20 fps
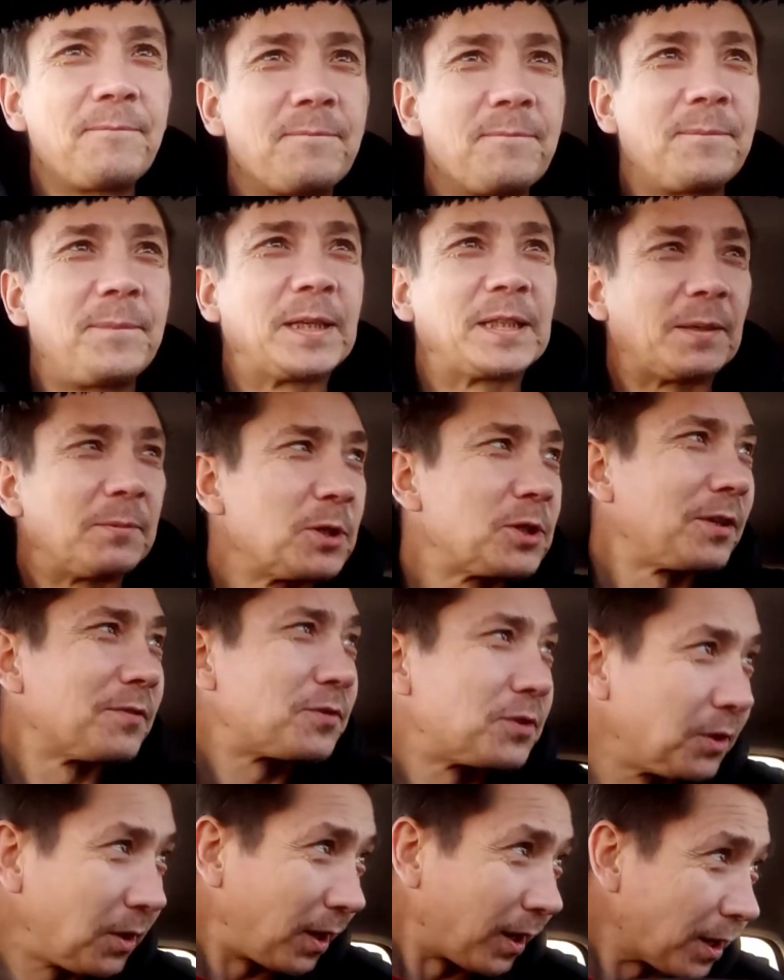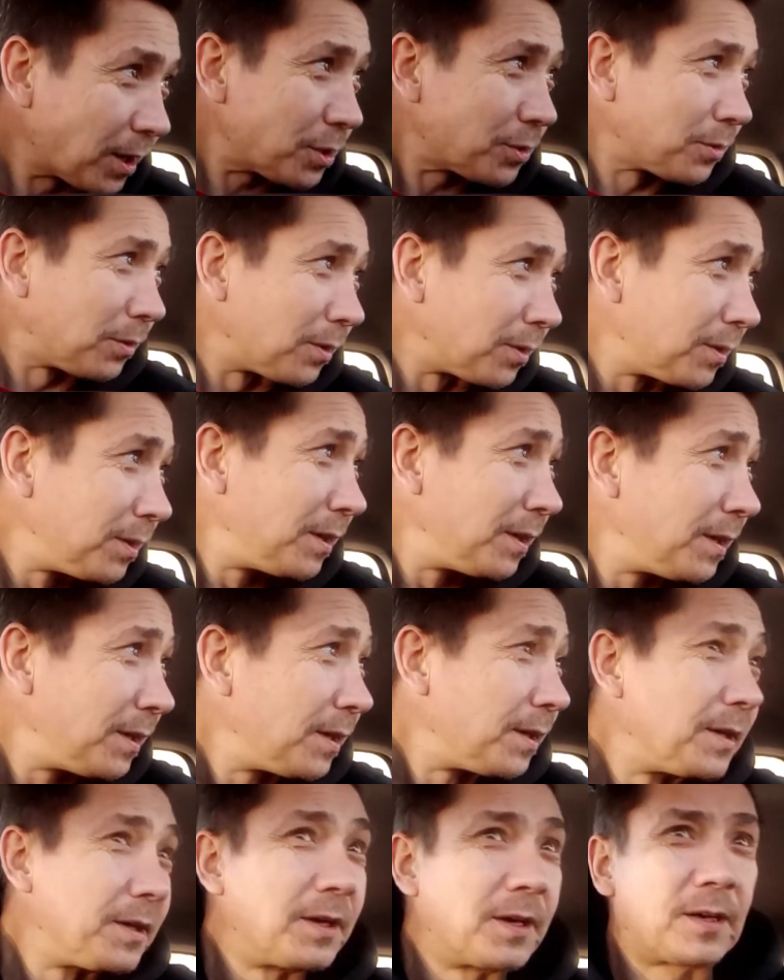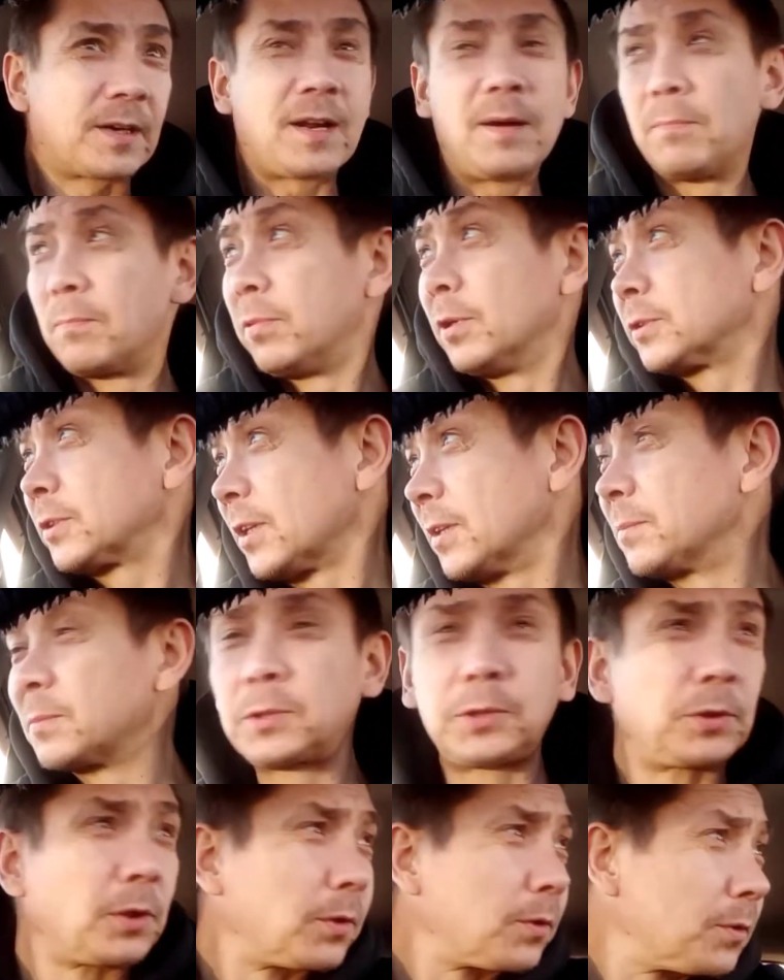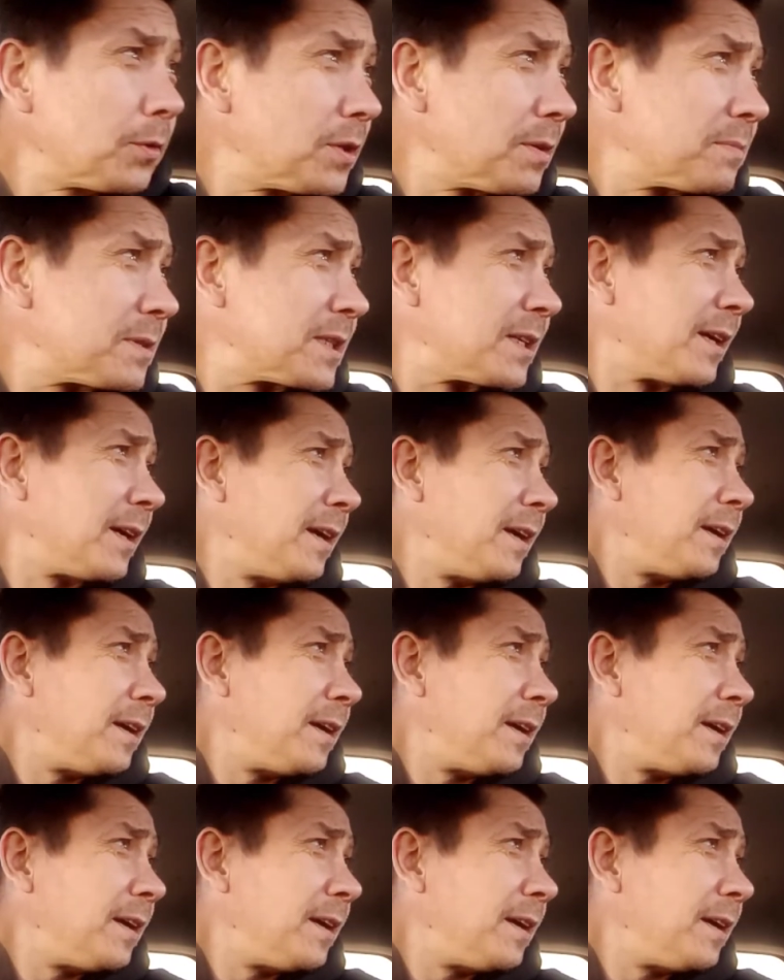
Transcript: Потому что все хорошо. Работаем, трудимся.